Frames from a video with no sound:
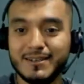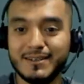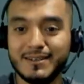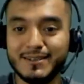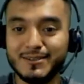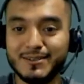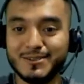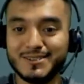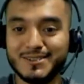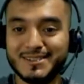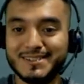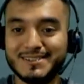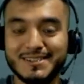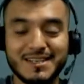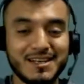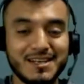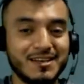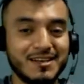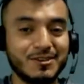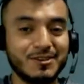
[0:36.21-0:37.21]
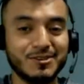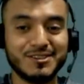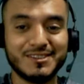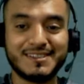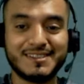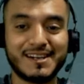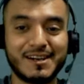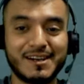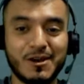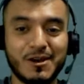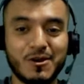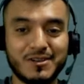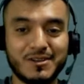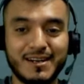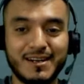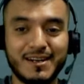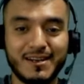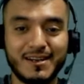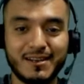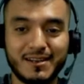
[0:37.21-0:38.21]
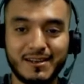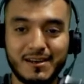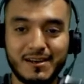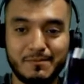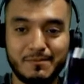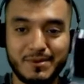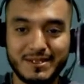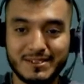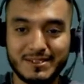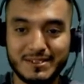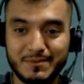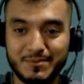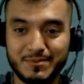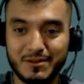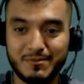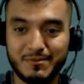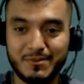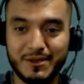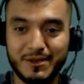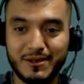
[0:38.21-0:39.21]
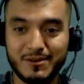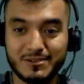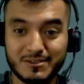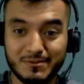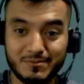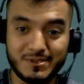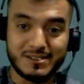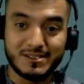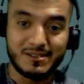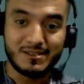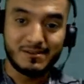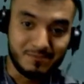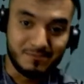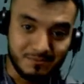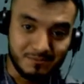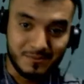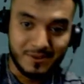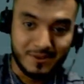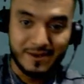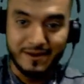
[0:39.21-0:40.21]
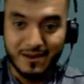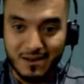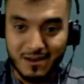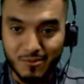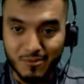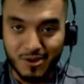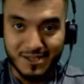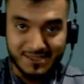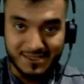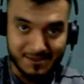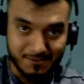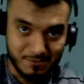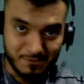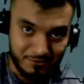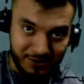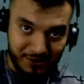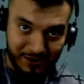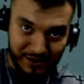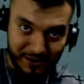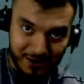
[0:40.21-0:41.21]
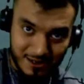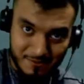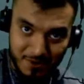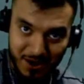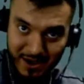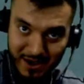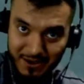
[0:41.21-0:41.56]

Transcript: Entonces, no sé si recordarán que al principio del video siempre se miraba como que se movía la imagen.